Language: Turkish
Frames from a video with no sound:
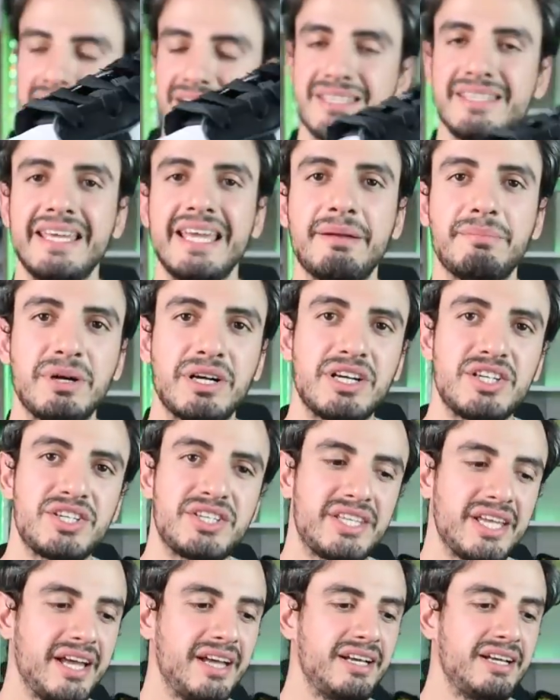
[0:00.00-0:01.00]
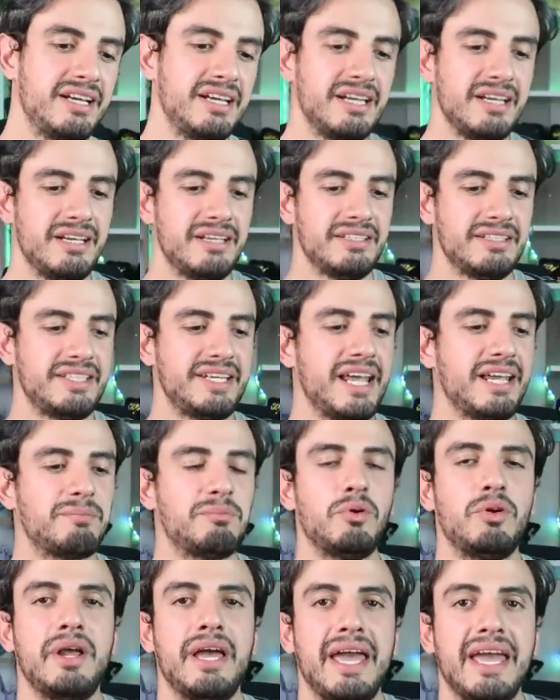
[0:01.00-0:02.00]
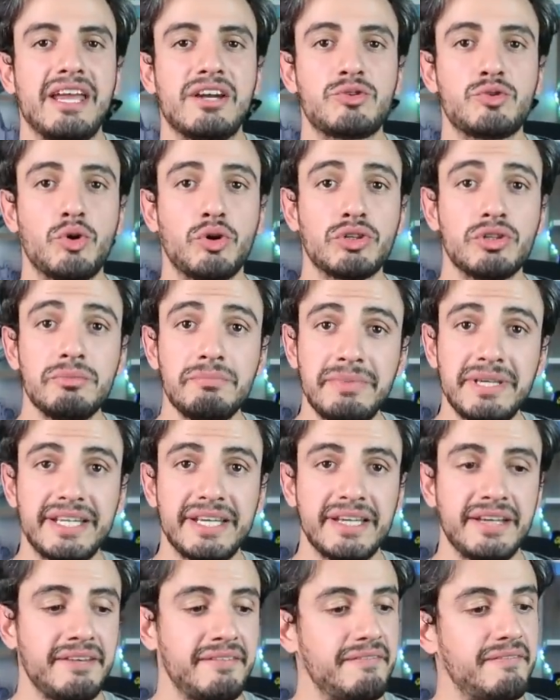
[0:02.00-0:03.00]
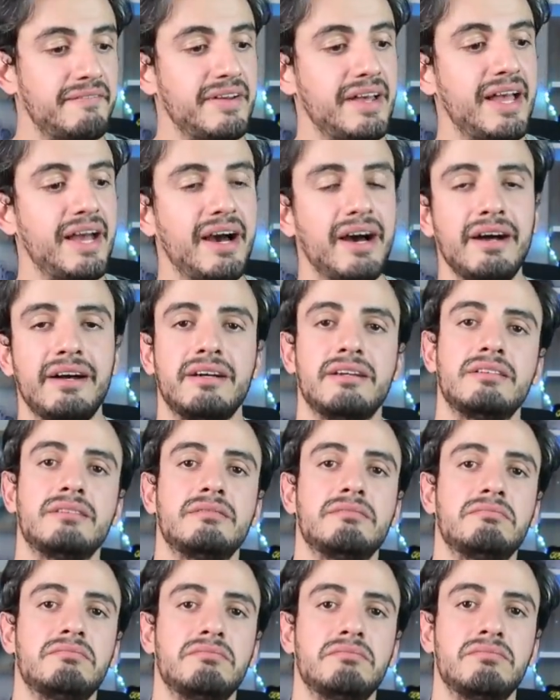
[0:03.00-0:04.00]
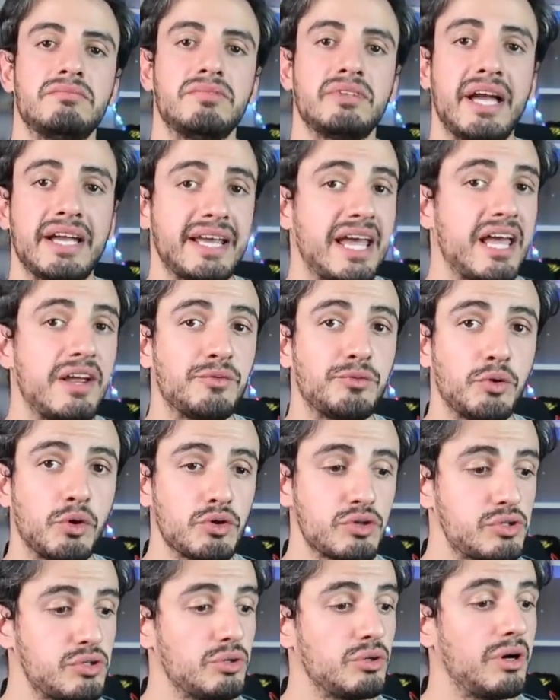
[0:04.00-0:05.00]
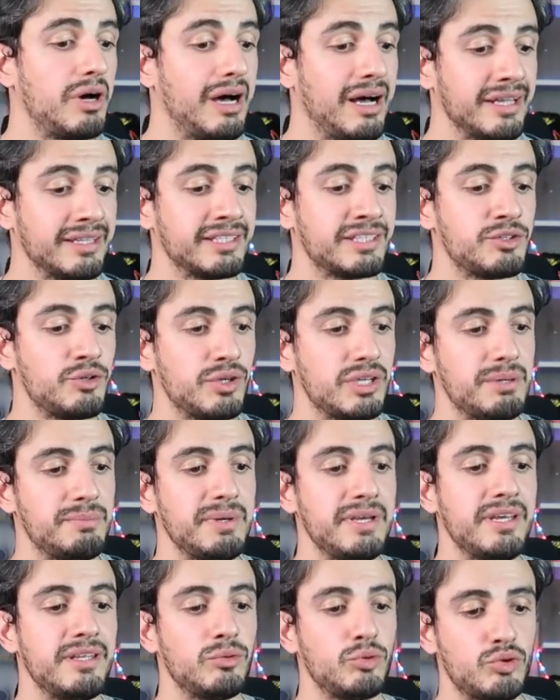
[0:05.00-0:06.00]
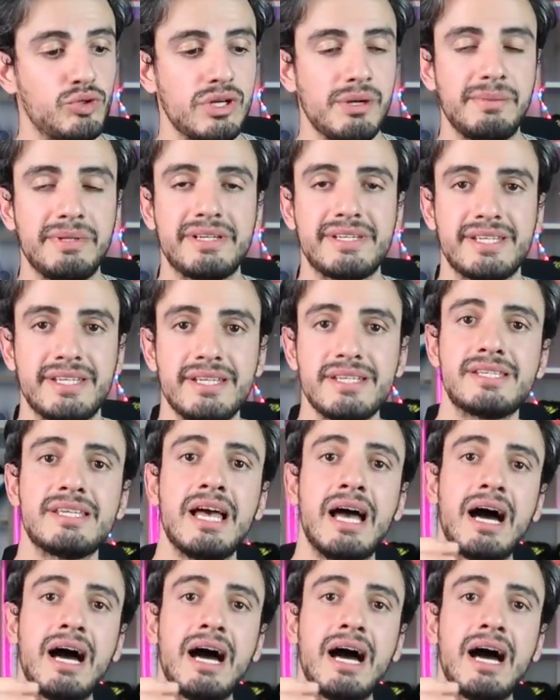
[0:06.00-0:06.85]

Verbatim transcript: Aslında ilk bakışta direkt böyle Air Jordan 1'i veya Nike Air Force'u andırıyor gibi düşünebilirsiniz.